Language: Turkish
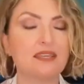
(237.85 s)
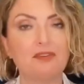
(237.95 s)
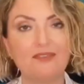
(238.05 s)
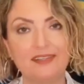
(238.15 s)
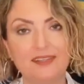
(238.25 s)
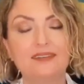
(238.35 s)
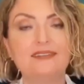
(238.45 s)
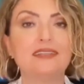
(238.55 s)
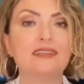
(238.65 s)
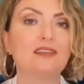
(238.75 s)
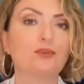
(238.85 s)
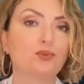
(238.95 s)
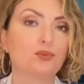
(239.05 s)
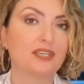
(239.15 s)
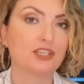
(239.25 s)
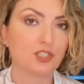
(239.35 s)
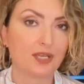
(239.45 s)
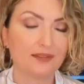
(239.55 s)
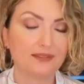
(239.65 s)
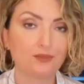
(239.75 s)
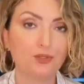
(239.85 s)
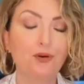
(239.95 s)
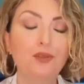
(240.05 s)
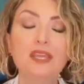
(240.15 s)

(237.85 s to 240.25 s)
ebeveynlerinizle ilgili konulara işaret ediyor.